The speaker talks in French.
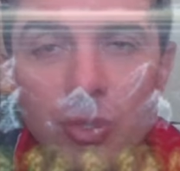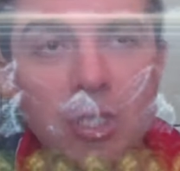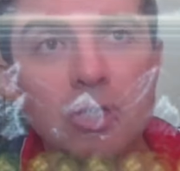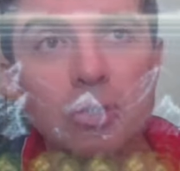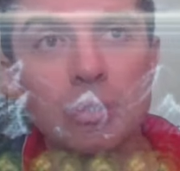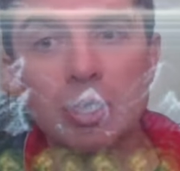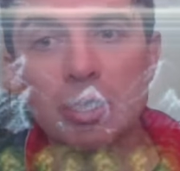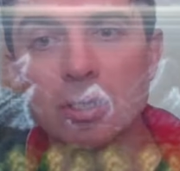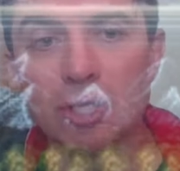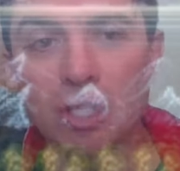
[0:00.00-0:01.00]
et ils se
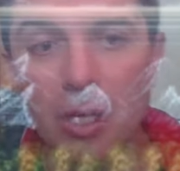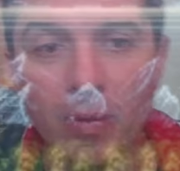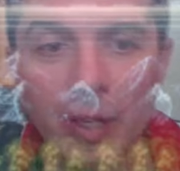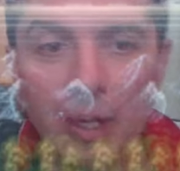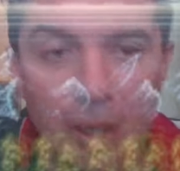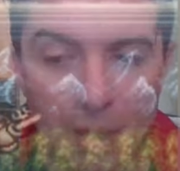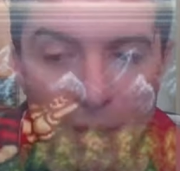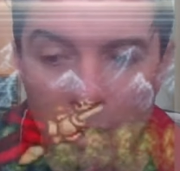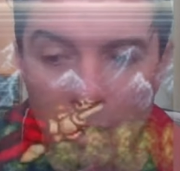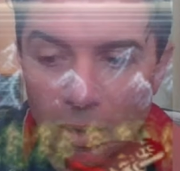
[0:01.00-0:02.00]
disent, tiens,
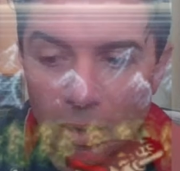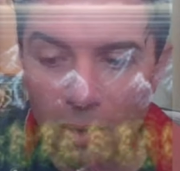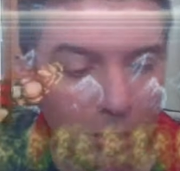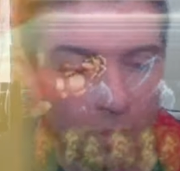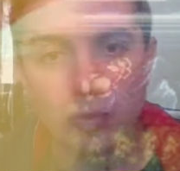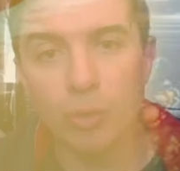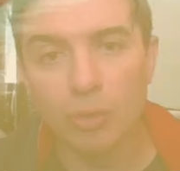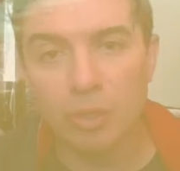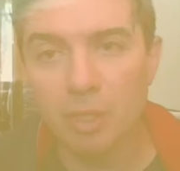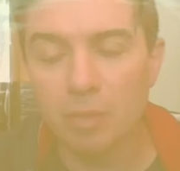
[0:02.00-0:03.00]
euh, moi de mon
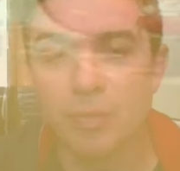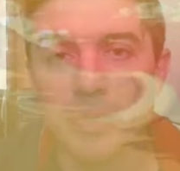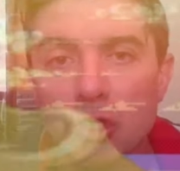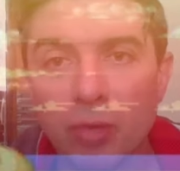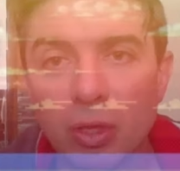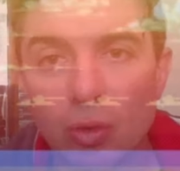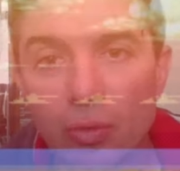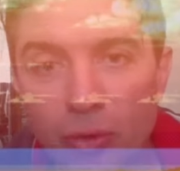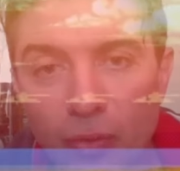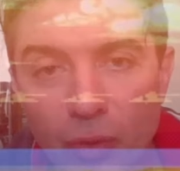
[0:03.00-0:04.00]
côté, je vais
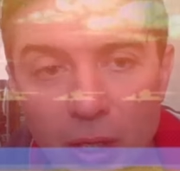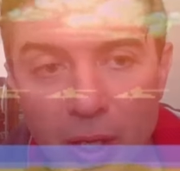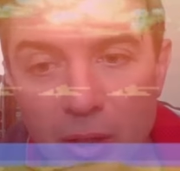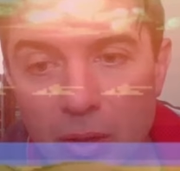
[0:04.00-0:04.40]
revendre voilà,